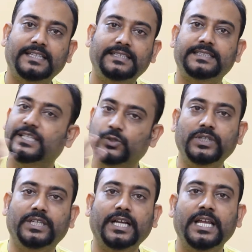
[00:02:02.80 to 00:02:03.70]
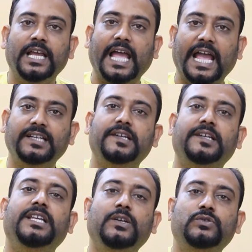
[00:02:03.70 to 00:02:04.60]
প্যাকেজ কিছুই না একটা
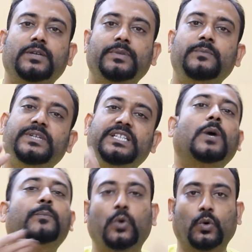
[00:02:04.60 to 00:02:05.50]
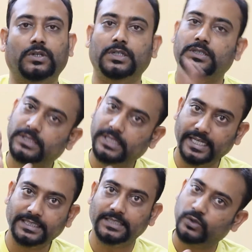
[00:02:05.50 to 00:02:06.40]
রিউজেবল পিস অফ কোড ঠিক
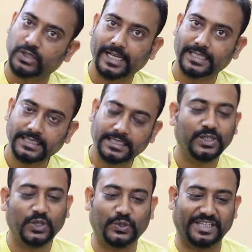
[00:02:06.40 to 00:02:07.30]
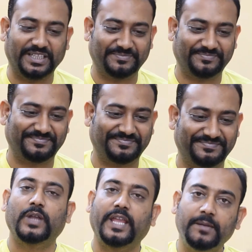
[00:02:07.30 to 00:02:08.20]
আছে বোঝা গেছে ওকে
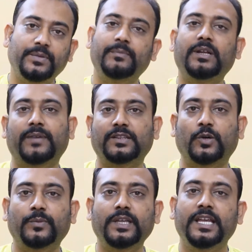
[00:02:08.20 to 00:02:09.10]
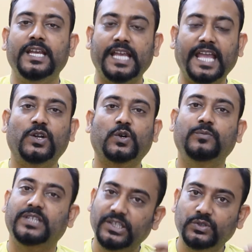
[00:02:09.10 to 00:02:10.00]
তো এনপিএম এর মাধ্যমে এই
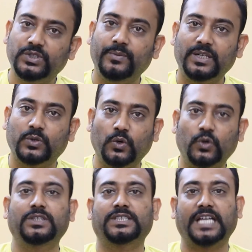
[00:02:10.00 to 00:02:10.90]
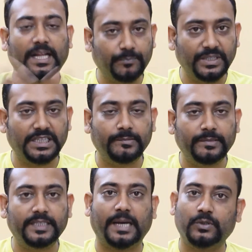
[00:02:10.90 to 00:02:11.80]
রকম রিউজেবল কোড সারা
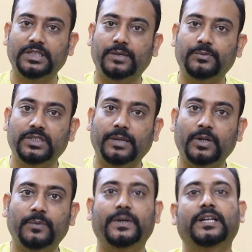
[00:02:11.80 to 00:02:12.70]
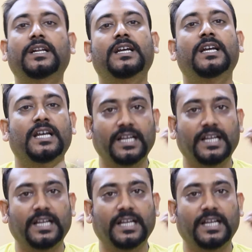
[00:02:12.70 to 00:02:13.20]
পৃথিবীর তাবত তাবত ডেভেলপাররা